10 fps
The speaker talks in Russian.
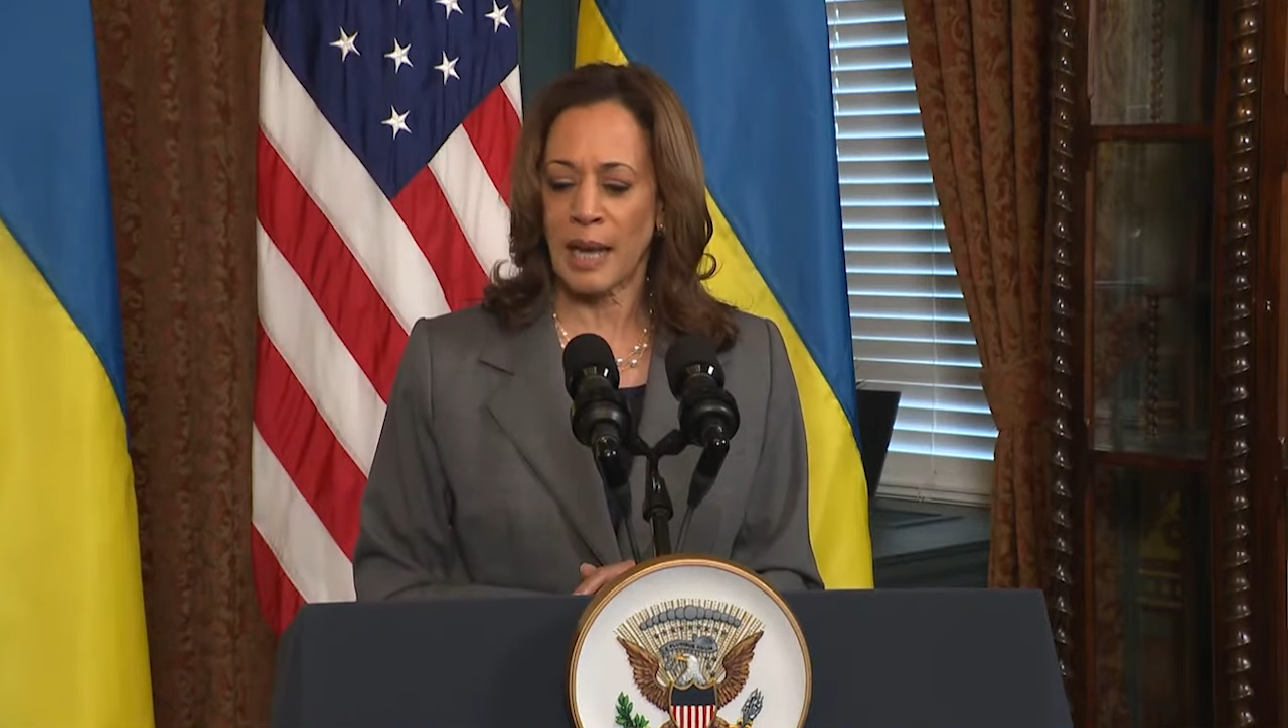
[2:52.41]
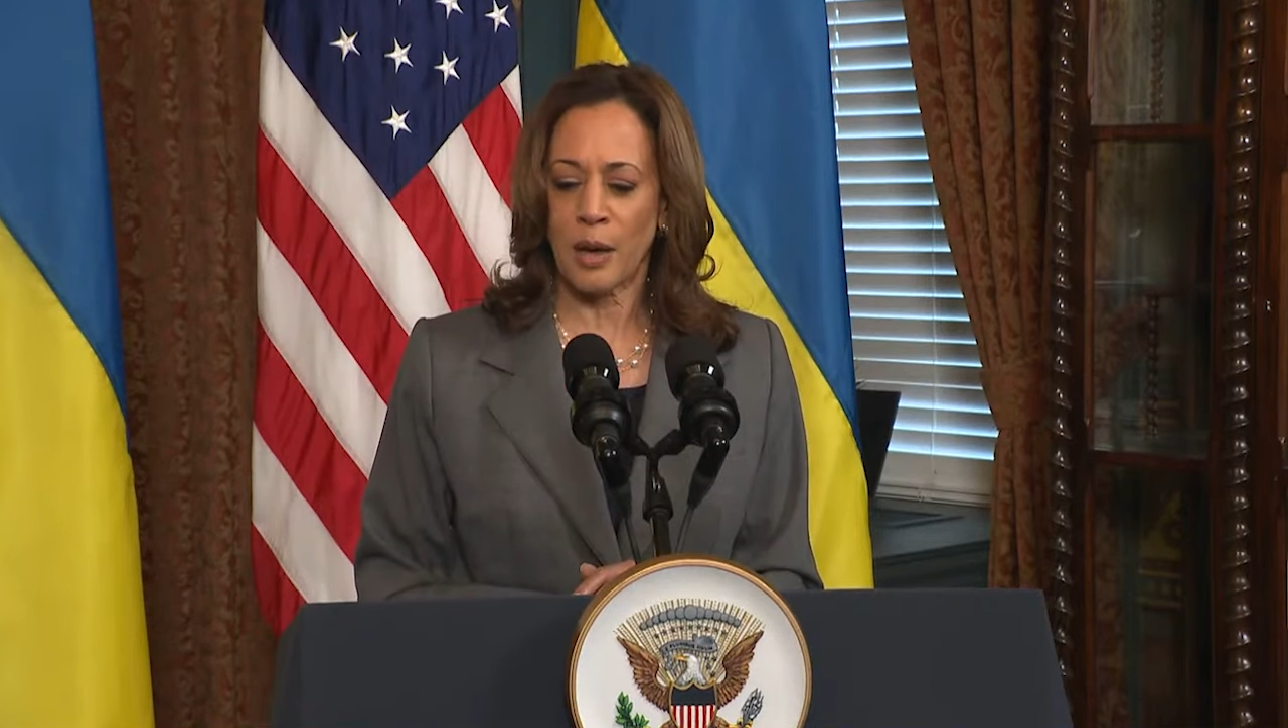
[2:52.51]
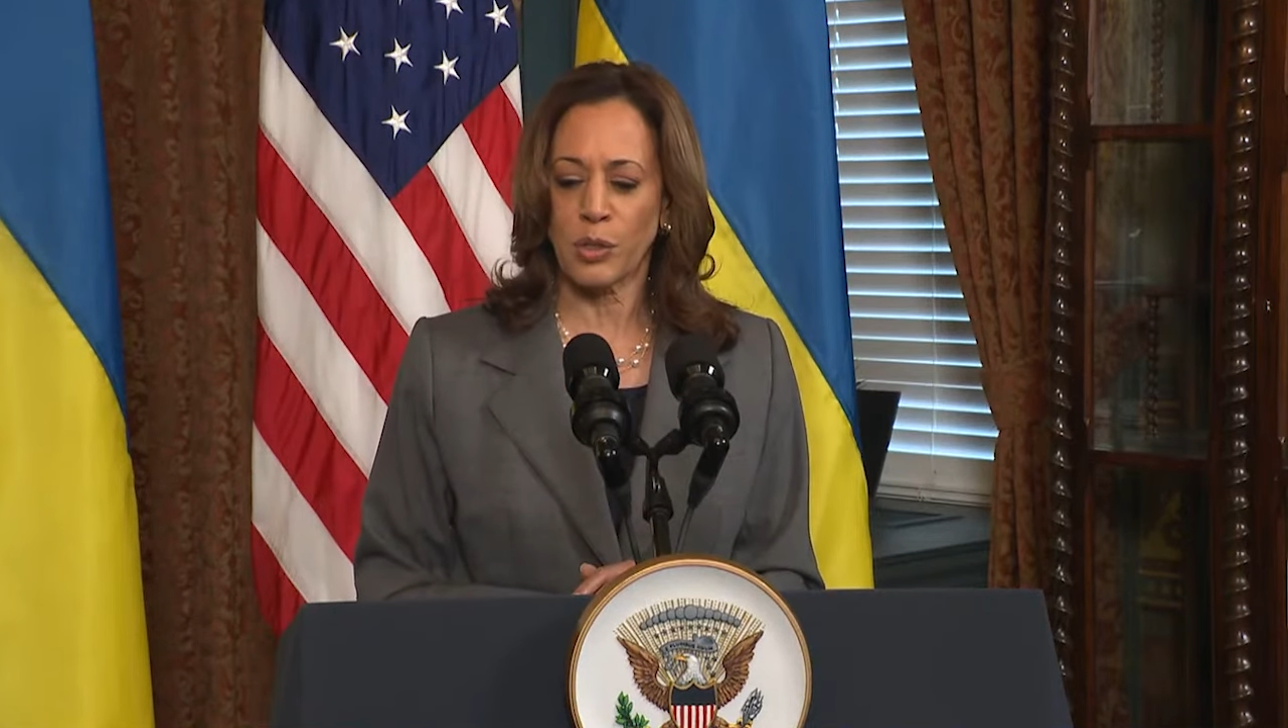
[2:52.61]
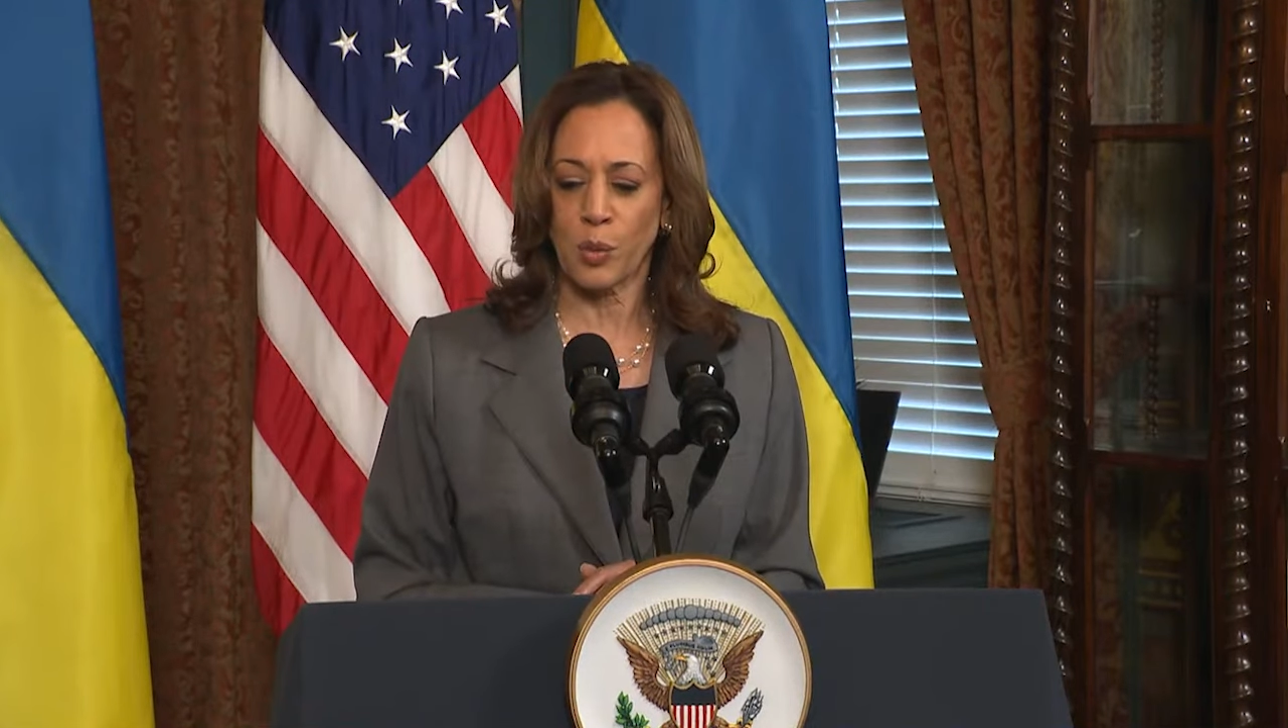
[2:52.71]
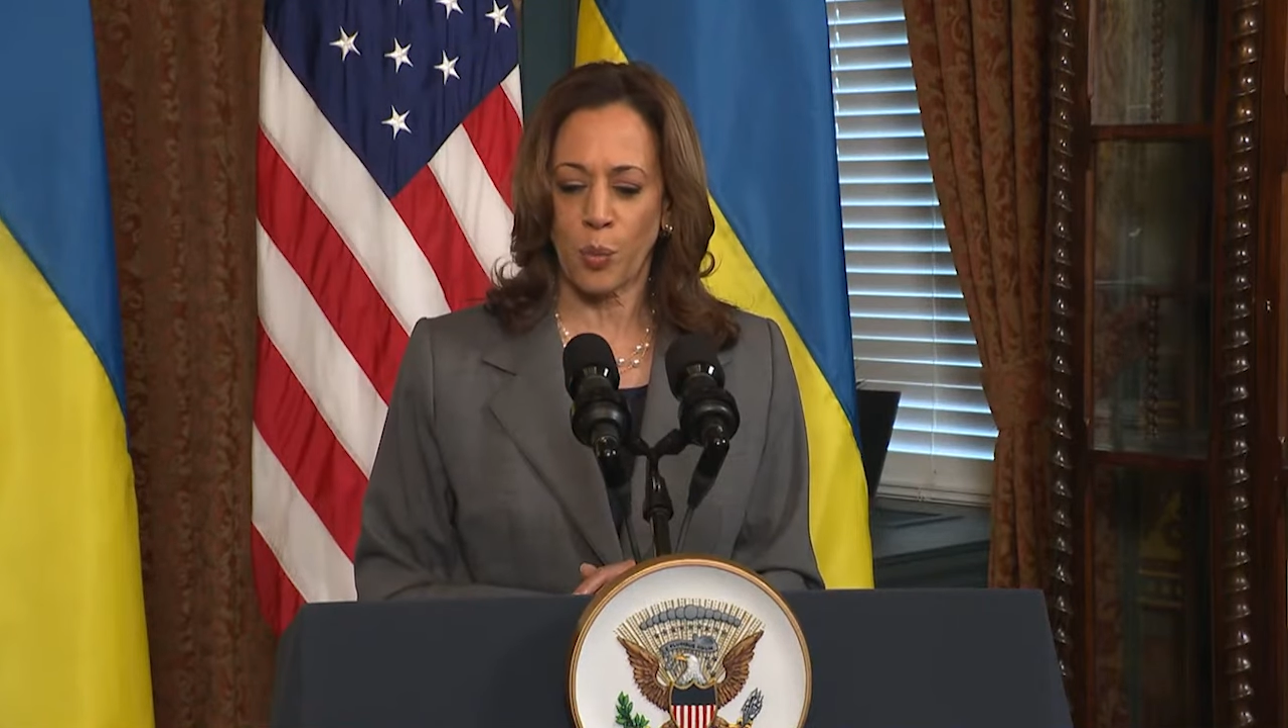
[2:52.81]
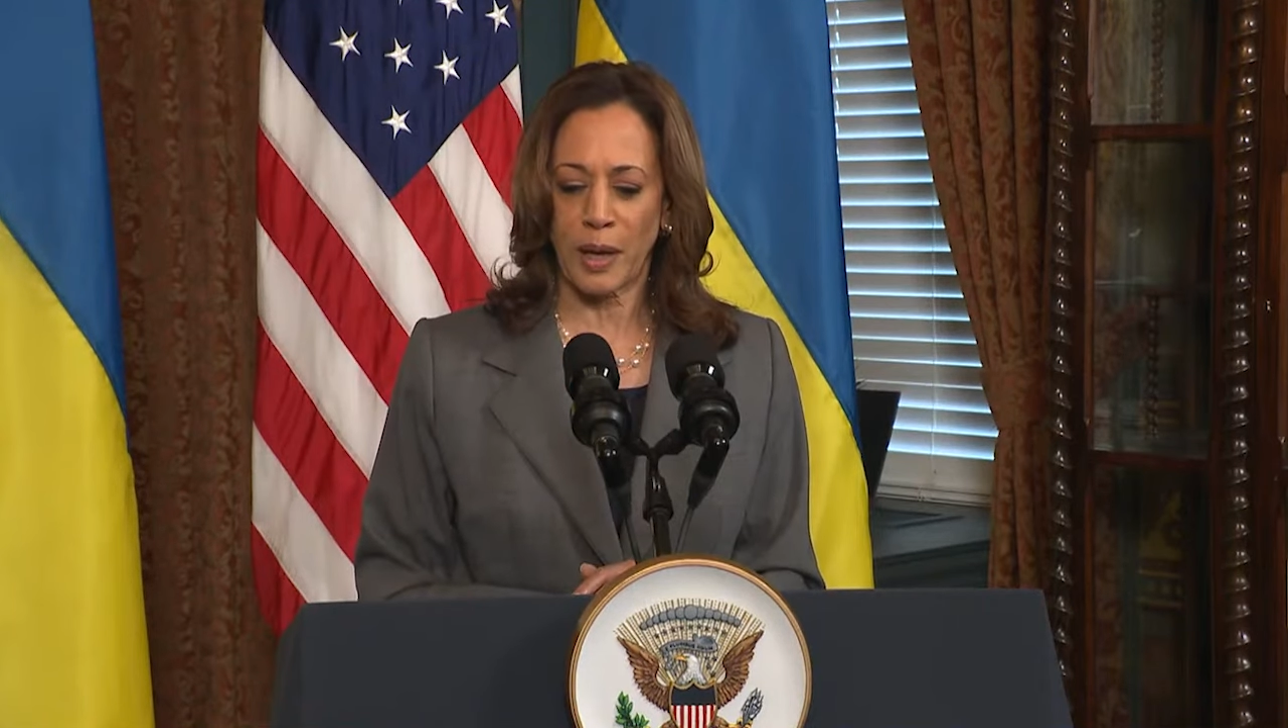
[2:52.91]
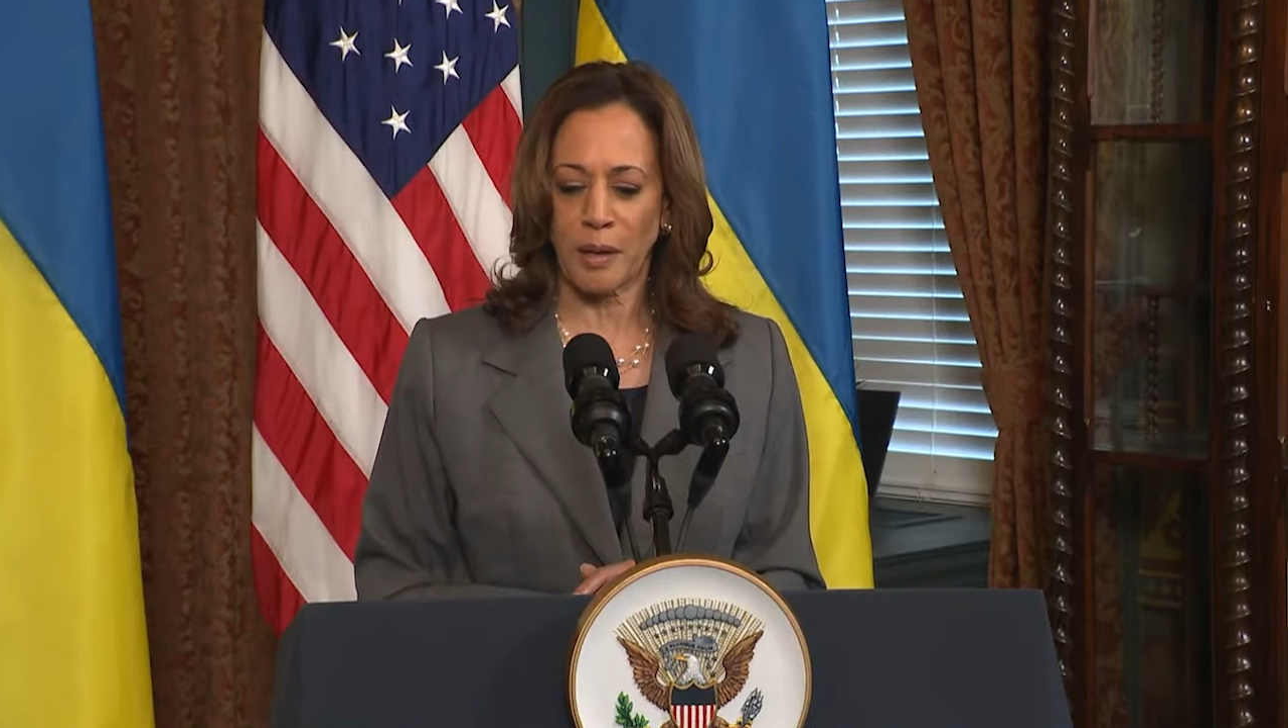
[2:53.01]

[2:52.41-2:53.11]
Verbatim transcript: позволят